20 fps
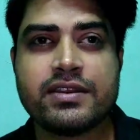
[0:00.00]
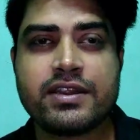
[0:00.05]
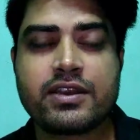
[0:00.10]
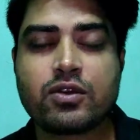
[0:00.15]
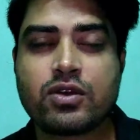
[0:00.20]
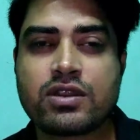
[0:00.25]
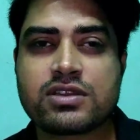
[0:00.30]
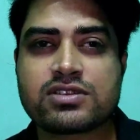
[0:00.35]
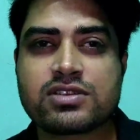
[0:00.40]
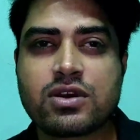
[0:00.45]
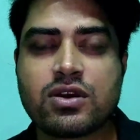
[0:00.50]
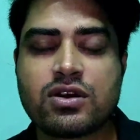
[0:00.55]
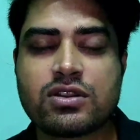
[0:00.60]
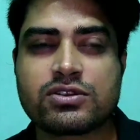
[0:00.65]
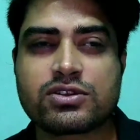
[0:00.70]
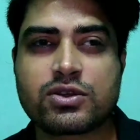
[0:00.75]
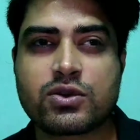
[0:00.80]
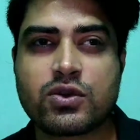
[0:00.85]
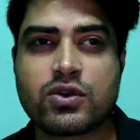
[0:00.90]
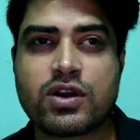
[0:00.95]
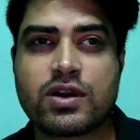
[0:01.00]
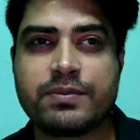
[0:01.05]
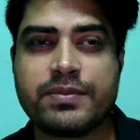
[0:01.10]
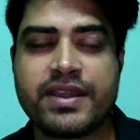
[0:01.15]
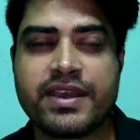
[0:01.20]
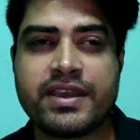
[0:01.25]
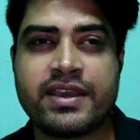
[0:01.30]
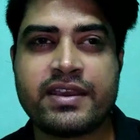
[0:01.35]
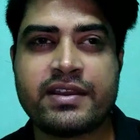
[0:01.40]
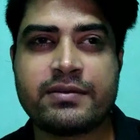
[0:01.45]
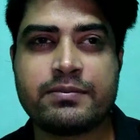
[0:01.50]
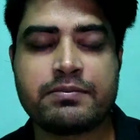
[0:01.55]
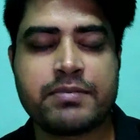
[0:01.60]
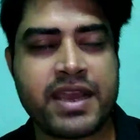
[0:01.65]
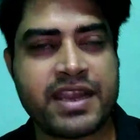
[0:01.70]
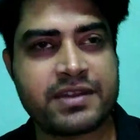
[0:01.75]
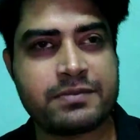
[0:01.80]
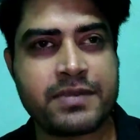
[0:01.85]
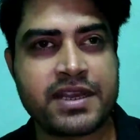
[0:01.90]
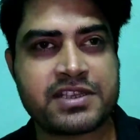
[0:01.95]
निकोलस हॉल्ट को हमने
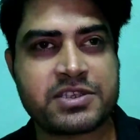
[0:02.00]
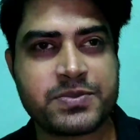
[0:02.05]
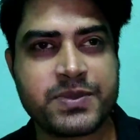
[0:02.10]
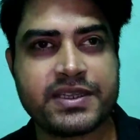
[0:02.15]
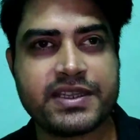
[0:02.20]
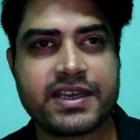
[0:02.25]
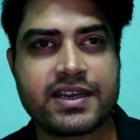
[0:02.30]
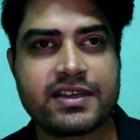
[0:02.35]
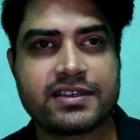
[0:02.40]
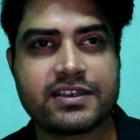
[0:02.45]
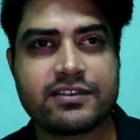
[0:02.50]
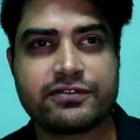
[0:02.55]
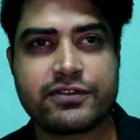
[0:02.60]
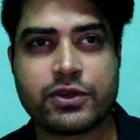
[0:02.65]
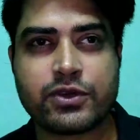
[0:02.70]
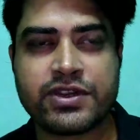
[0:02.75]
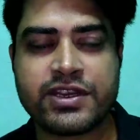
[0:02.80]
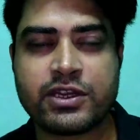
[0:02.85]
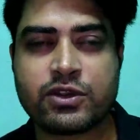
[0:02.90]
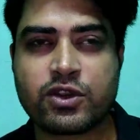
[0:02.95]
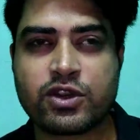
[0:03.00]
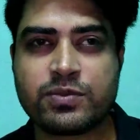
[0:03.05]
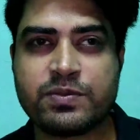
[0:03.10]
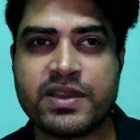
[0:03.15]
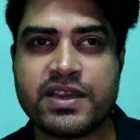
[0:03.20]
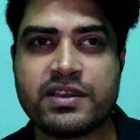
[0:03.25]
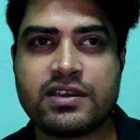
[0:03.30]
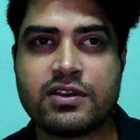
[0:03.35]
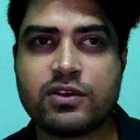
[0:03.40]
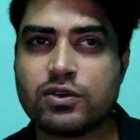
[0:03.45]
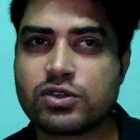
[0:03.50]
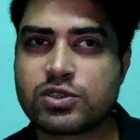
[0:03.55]
मैटमैक्स में देखा था फ्यूरी रोड में